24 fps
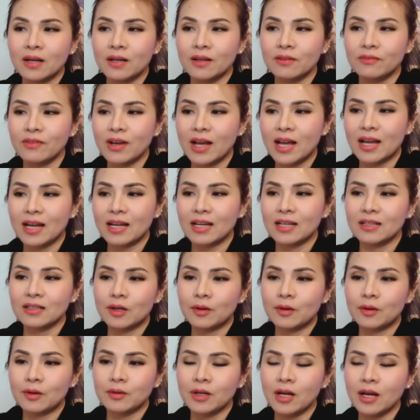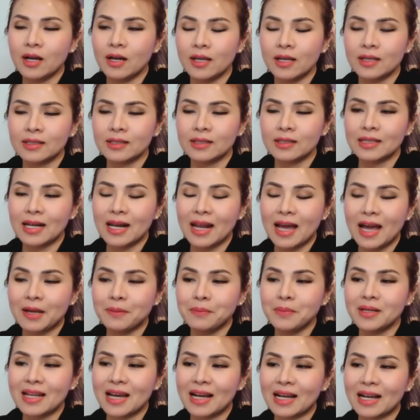và hiện tại là hai
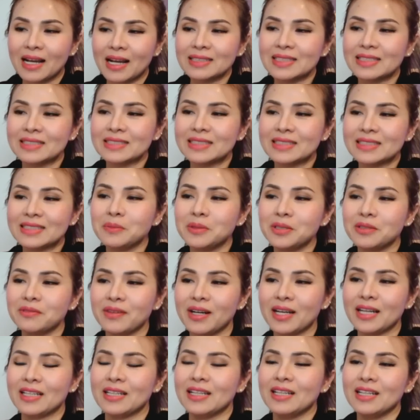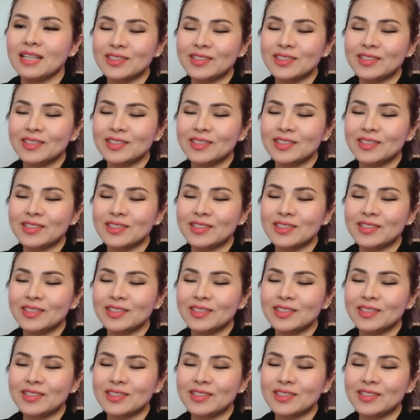bên đang có tranh chấp như vậy.